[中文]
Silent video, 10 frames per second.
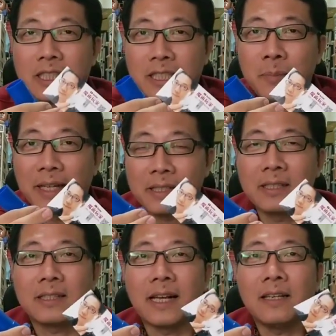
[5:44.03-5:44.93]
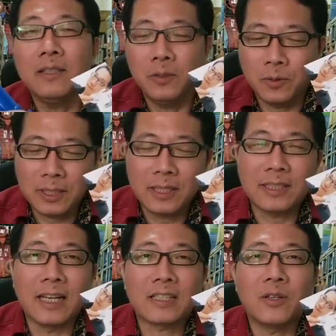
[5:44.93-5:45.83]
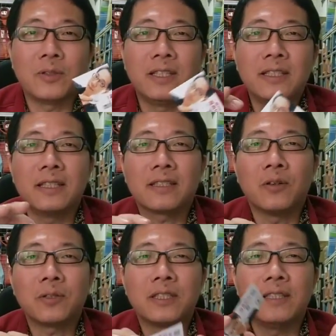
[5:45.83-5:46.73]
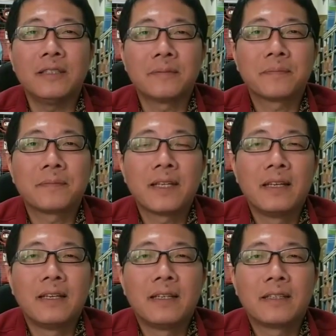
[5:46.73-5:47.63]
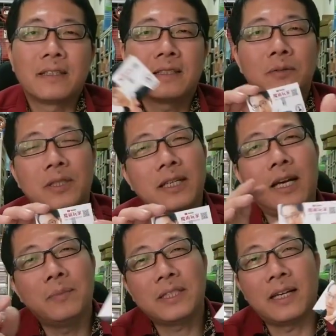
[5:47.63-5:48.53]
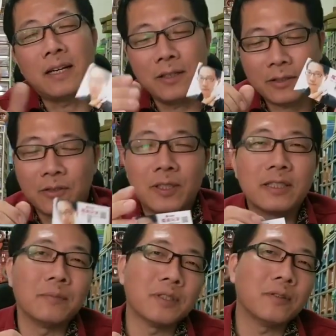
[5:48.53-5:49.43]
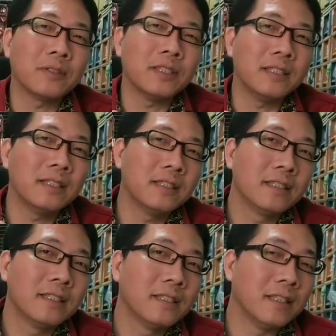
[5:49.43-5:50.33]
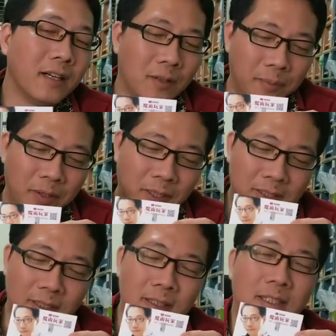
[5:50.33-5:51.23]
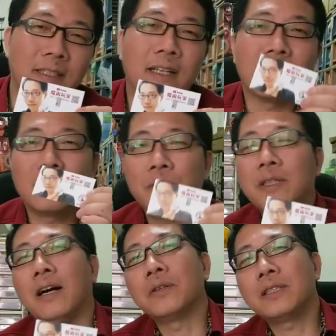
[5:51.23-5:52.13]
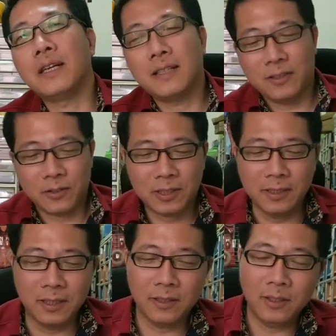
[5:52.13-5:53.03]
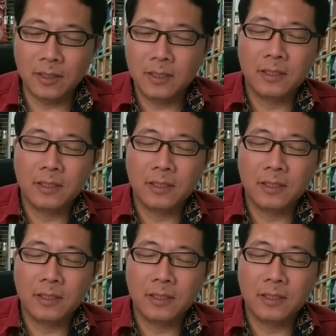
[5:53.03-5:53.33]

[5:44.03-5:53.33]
集满十张，我再加送你一个东西。可是我现在还没想好要送你什么东西。没关系，先让预告一下。就是呢，